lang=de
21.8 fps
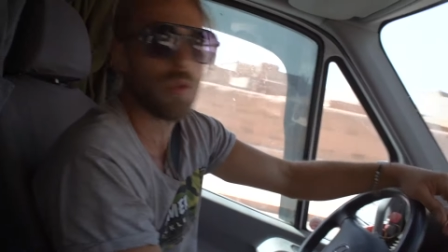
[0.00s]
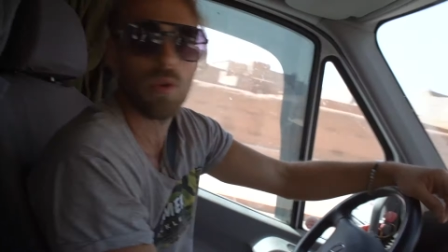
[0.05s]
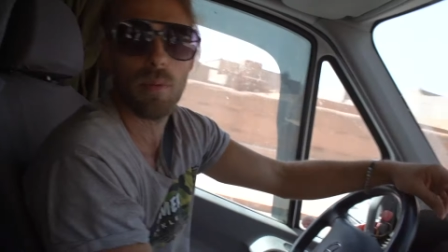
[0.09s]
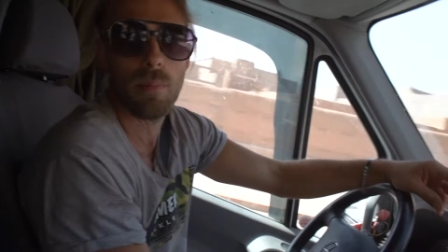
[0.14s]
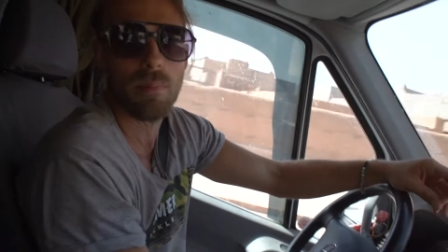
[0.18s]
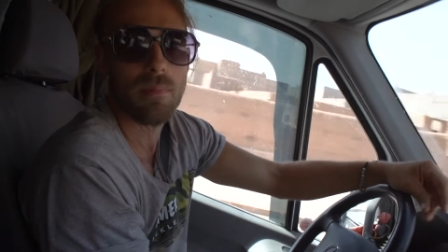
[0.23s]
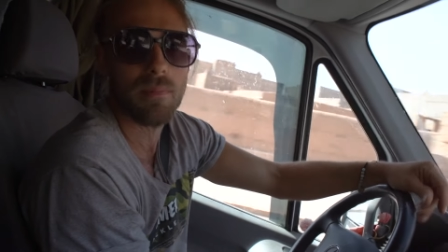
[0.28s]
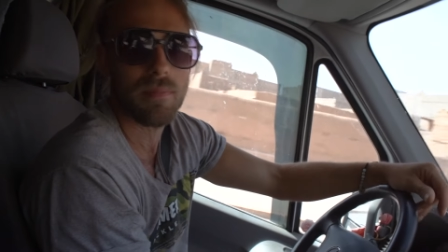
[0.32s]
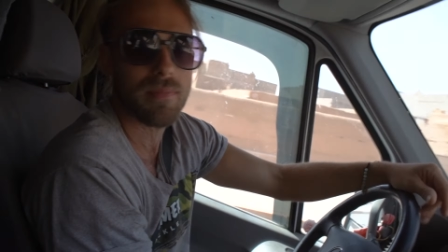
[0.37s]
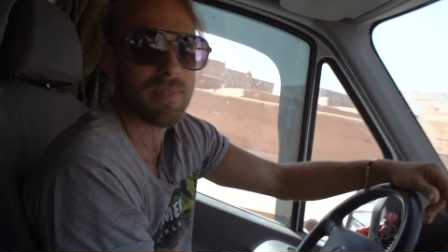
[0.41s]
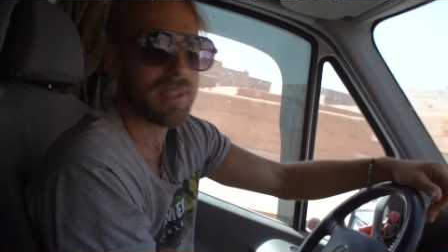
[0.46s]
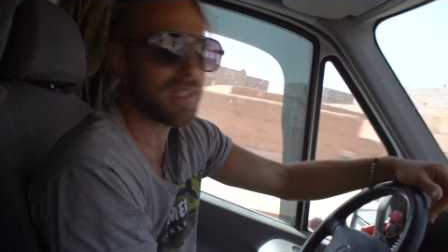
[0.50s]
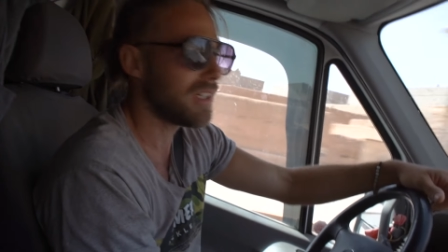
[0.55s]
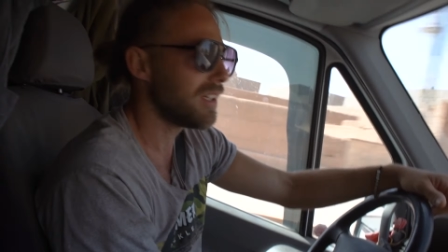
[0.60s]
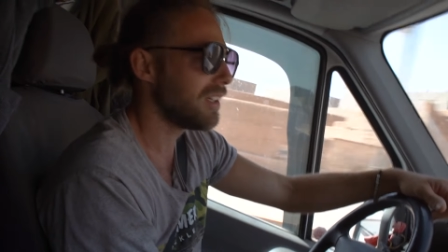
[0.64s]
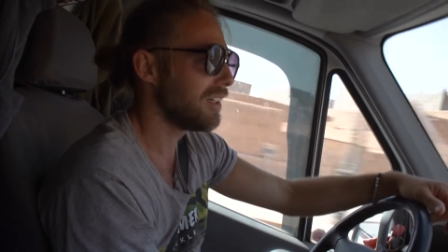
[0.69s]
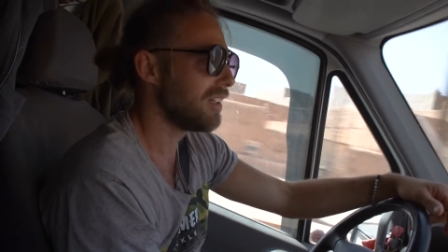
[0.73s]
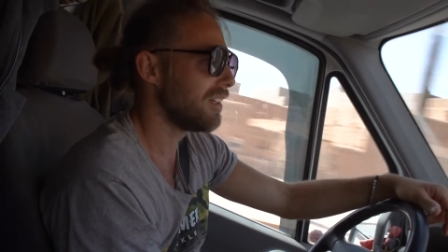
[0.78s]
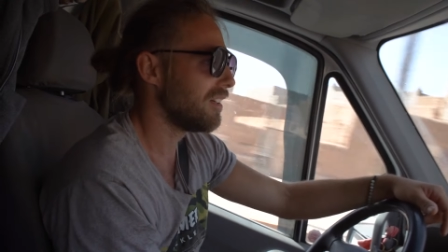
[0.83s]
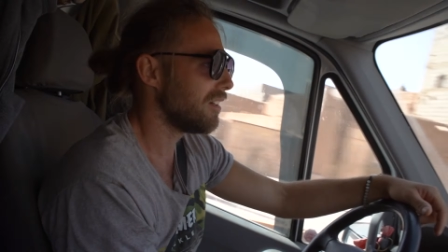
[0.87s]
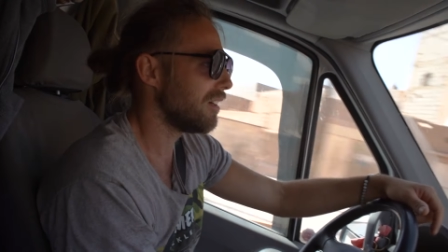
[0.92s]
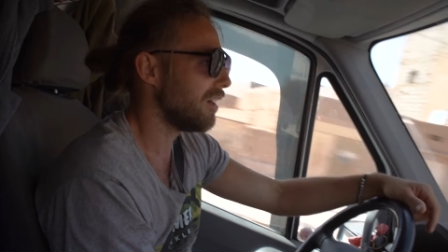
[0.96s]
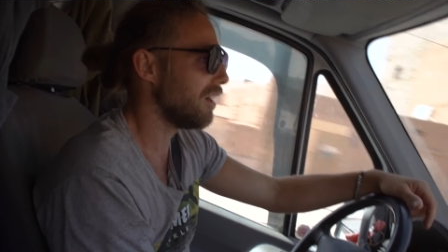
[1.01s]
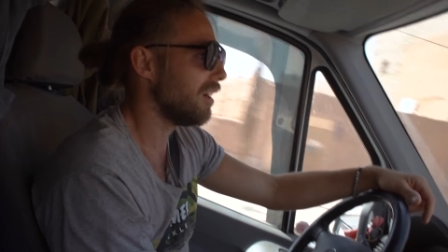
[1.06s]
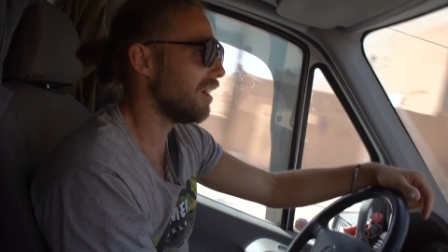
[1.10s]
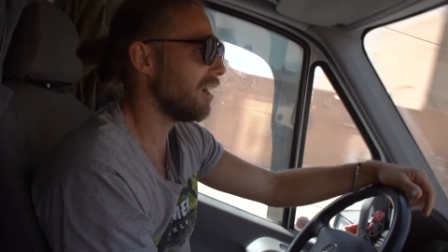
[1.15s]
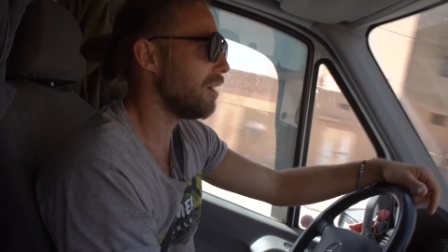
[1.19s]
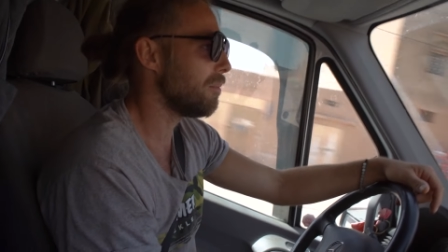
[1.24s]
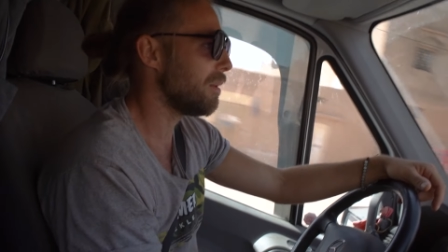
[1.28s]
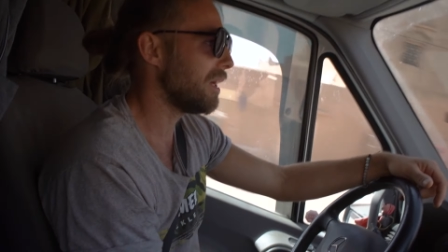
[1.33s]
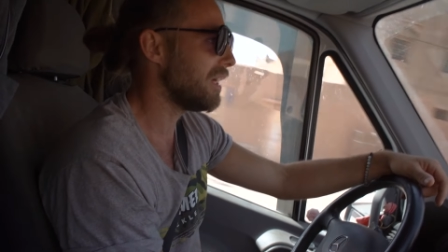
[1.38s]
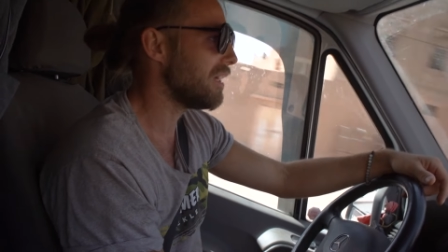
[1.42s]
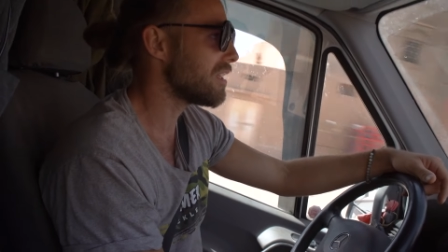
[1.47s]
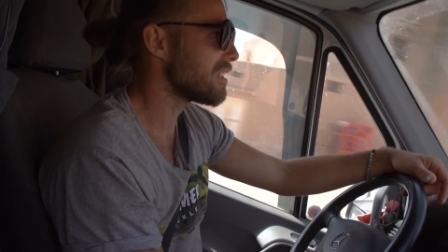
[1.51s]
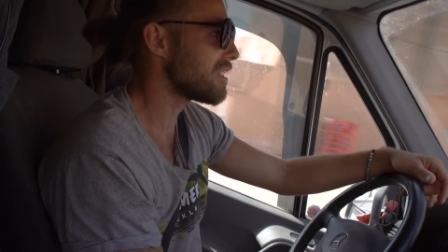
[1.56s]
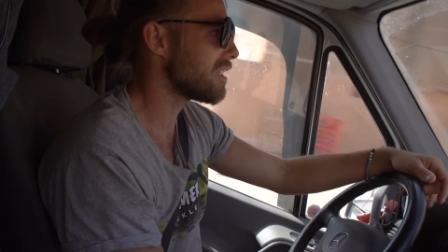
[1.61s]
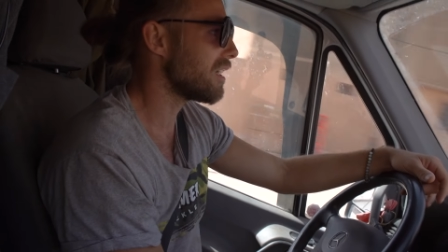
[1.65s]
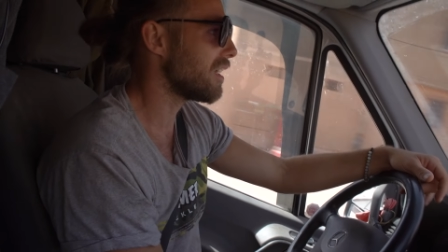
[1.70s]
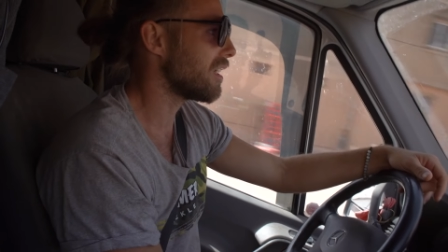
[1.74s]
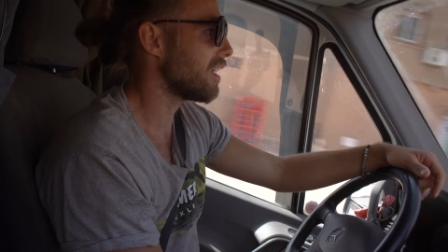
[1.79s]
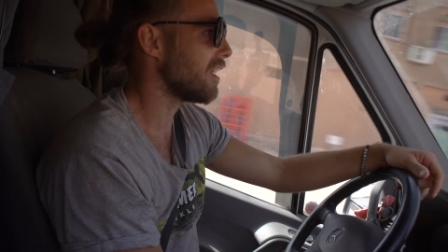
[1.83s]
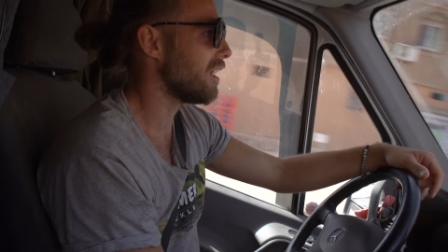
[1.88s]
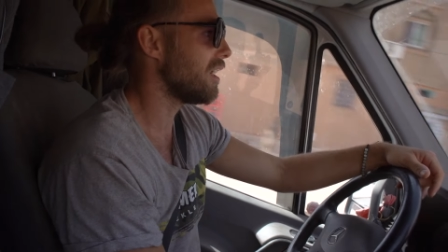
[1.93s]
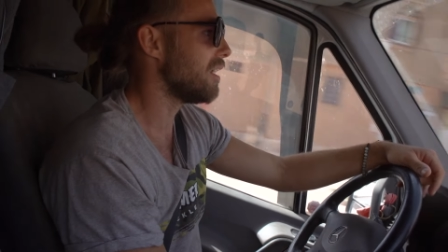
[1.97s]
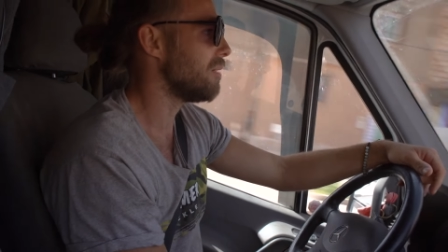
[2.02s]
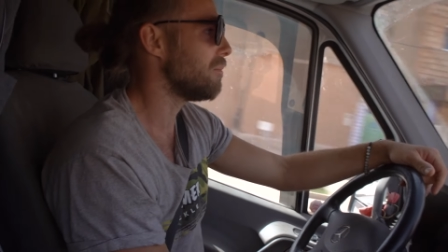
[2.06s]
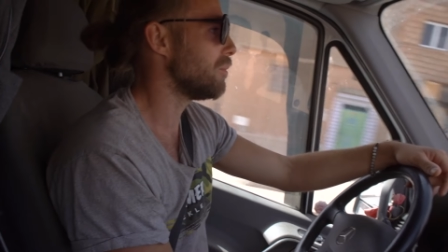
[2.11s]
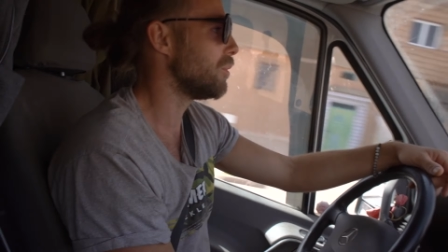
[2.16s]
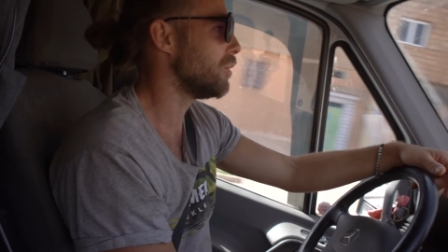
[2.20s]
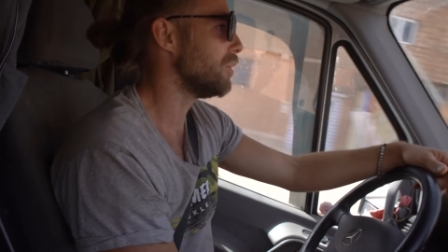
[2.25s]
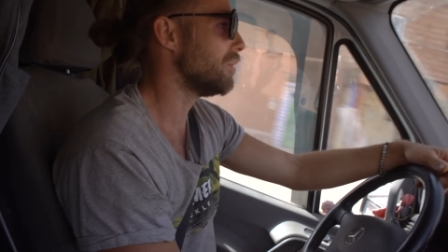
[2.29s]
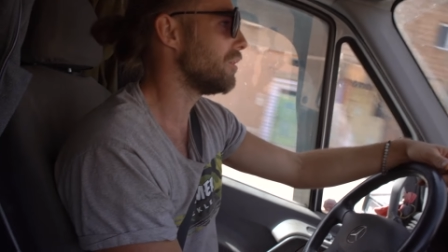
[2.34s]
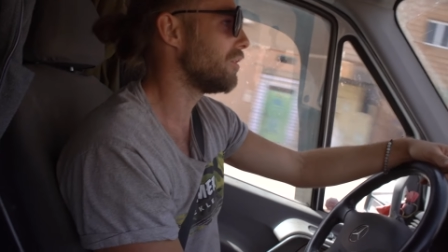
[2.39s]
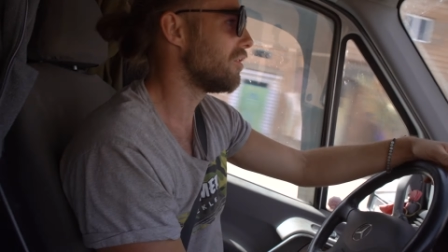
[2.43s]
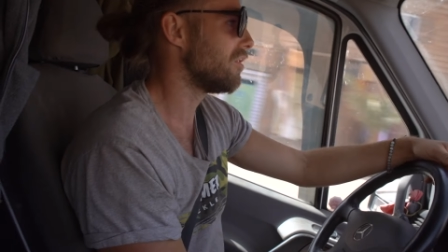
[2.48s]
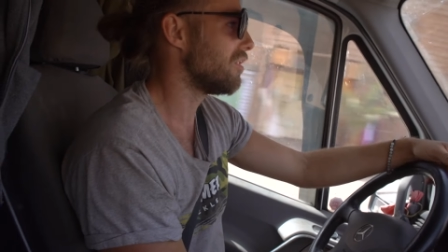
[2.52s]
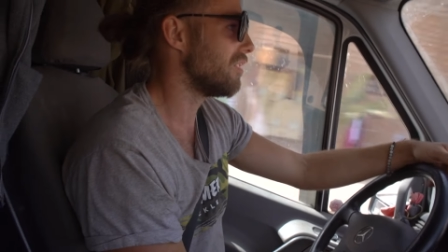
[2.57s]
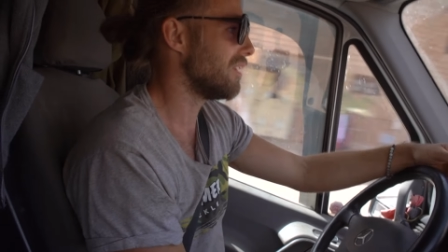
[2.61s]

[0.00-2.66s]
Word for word: Typen äh, bei Instagram und